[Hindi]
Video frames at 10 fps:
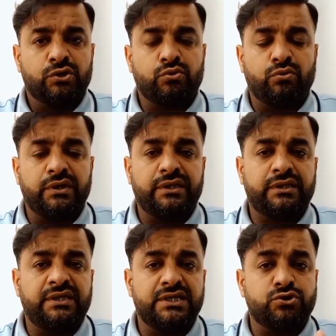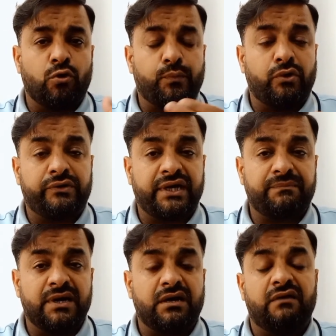तो इस ये जॉब
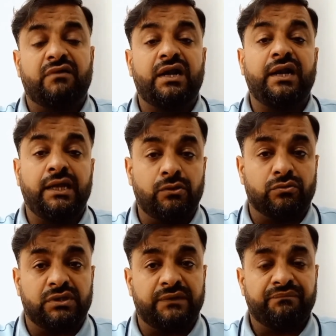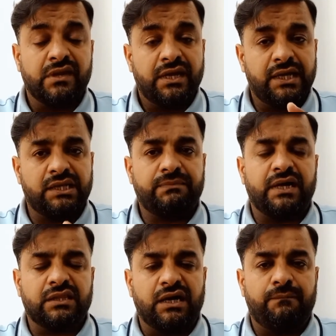कॉन्ट्रैक्ट में कन्वर्ट नहीं होती इस
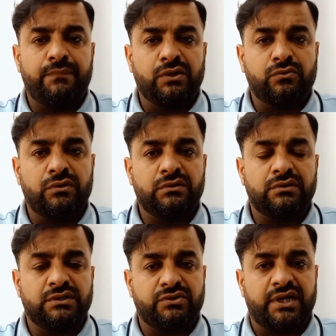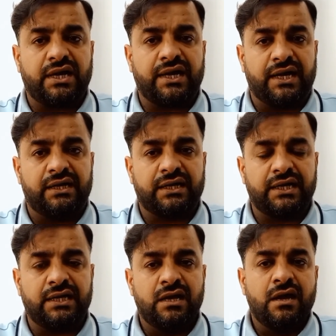बात का आप बिल्कुल जो है ना ख्याल
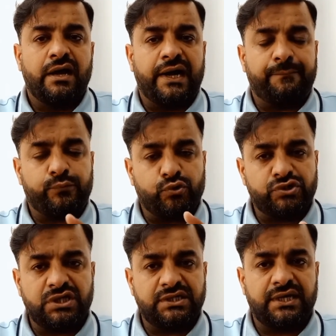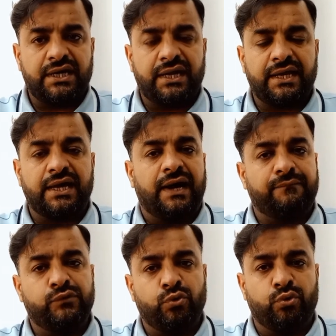रखें आप कोशिश ये करें कि
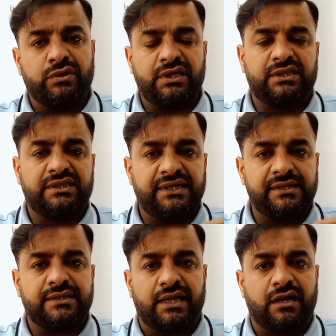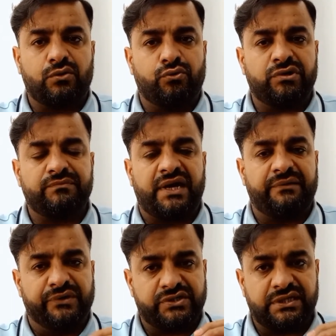आप दो से तीन साल कोर्स में
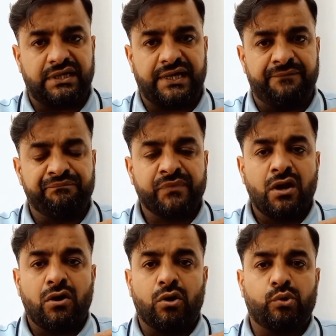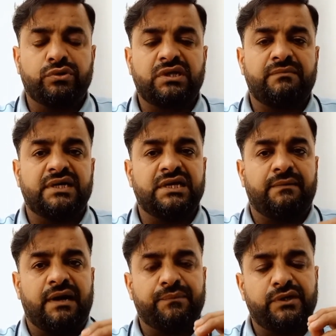एडमिशन लें और उसके बाद
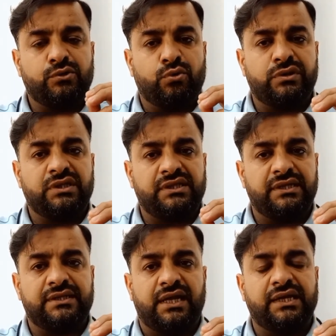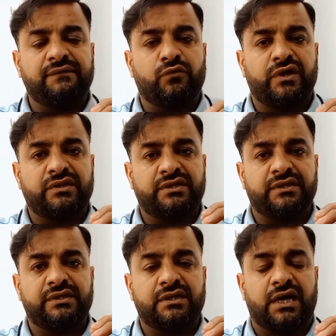जब आपकी दो से तीन साल की वो
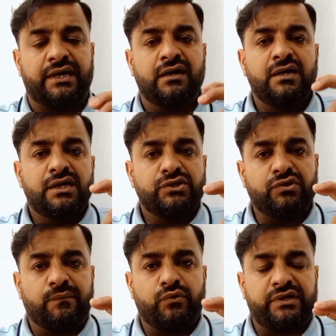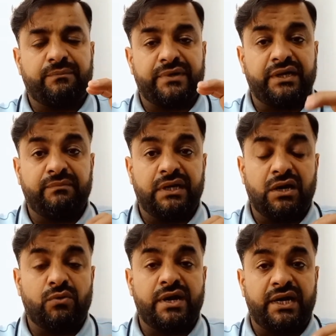रेजिडेंसी कार्ड जो आपको टेम्प्रेरी मिला
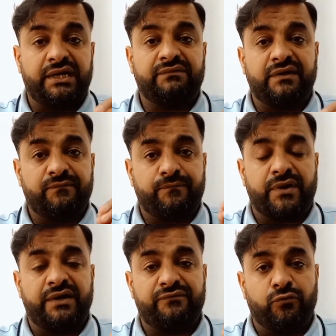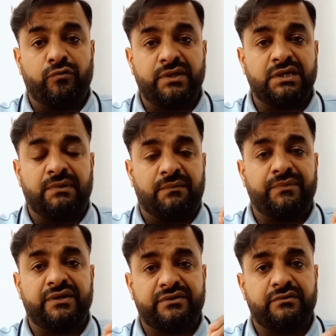हुआ है 91.4 में जब
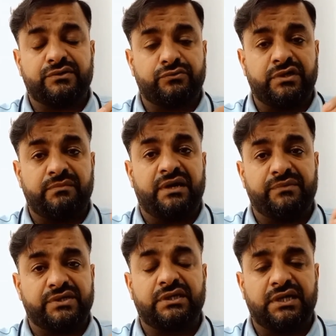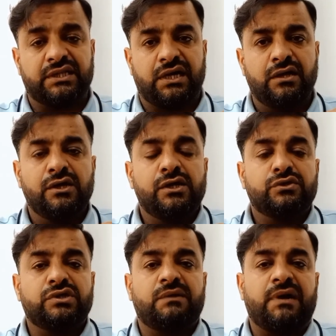आपने स्टूडेंट में एडमिशन लिया था
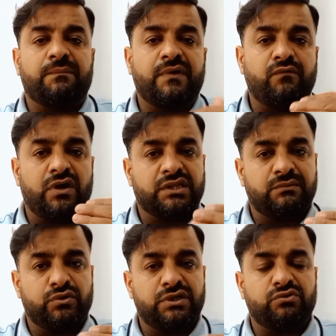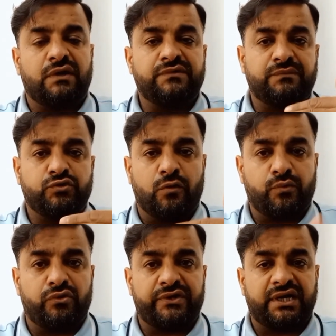तो जब आपका वो ख़त्म होता है तो आप जब जॉब
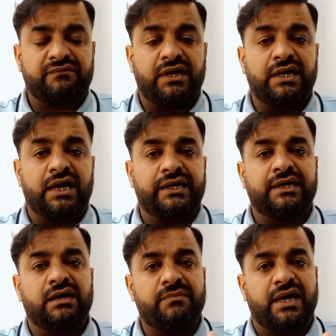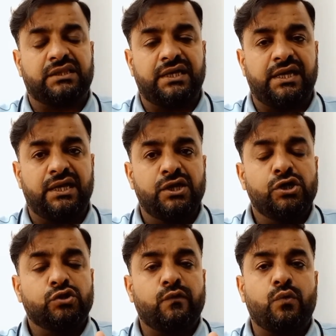कॉन्ट्रैक्ट वाले आर्टिकल में आते हैं
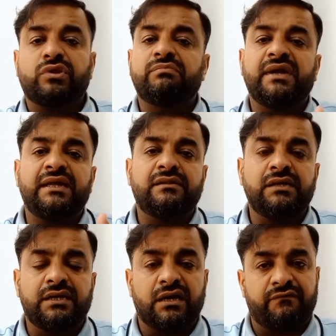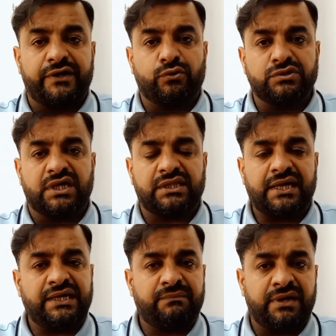तो वो उसमें ईजिली कन्वर्ट हो जाता
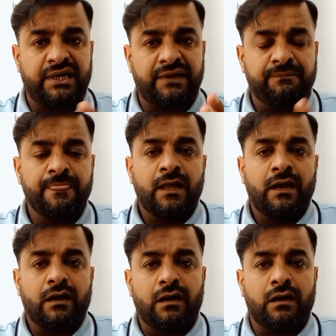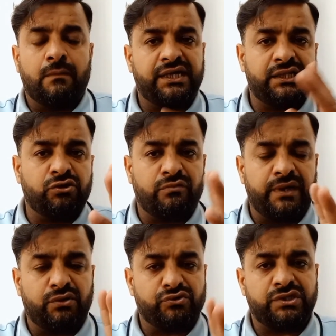है ये मैंने की थी और
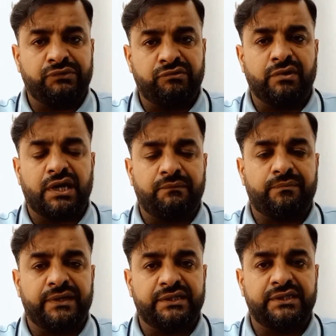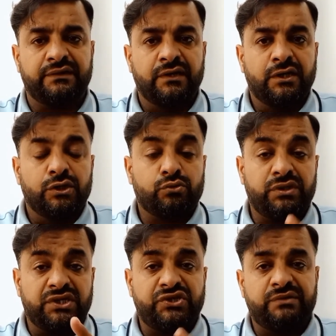मैंने कुछ न्यूज़ वगैरह भी पढ़ी थी तो
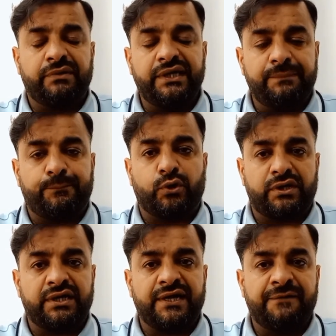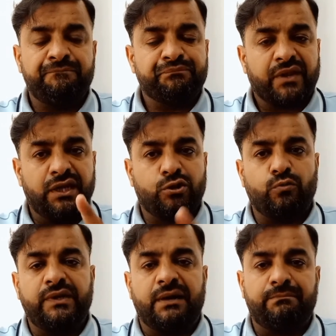ये चीज़ बड़ी इंपॉर्टेंट है इसको
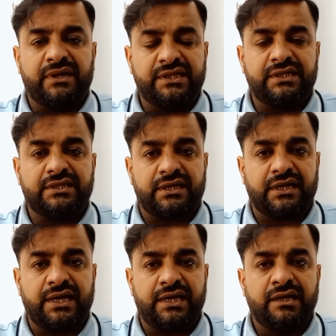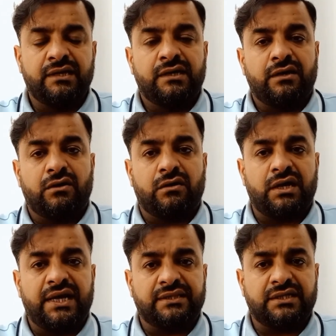भी आप मद्देनज़र रखें और
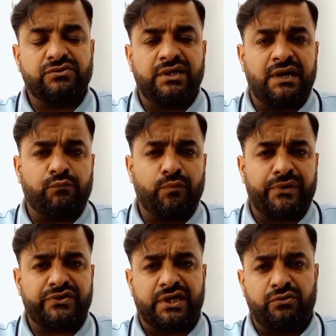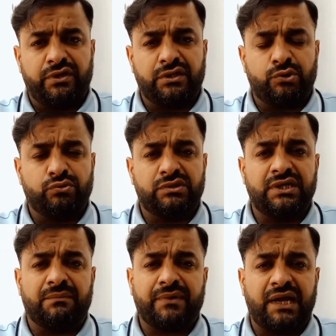लिहाजा जो है ना आपको परेशान होने की ज़रूरत
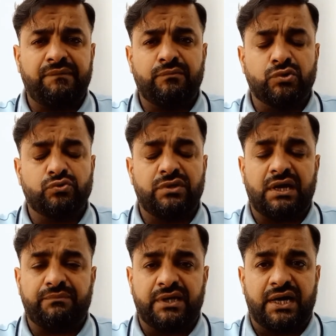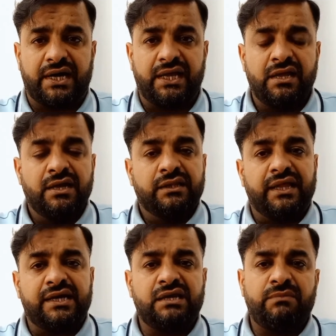नहीं आप कहीं भी मौजूद हैं आप यहाँ आएँ
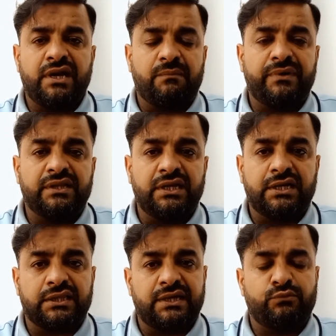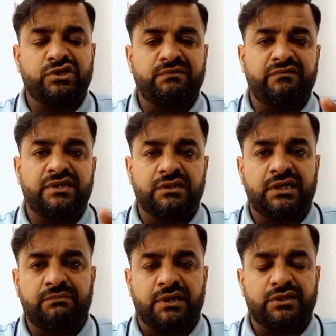देखिए जी मेरा अपना दिल करता है मुझे भी विद इन
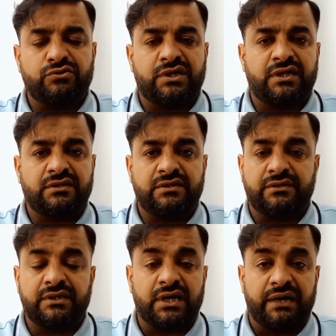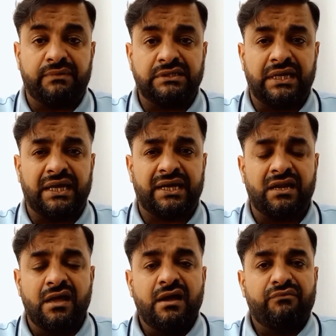थ्री मंथ्स जो है ना रेजिडेंसी कार्ड मिल जाए लेकिन
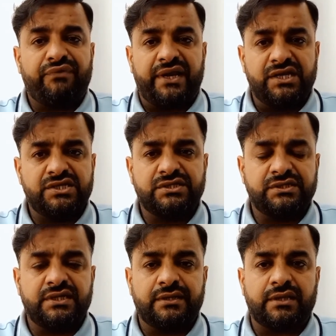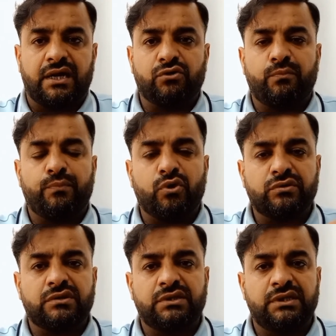फाइनेंशियल चीज़ें इंसान को
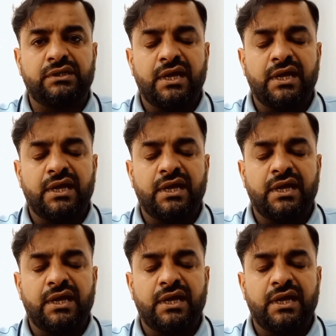बहुत सी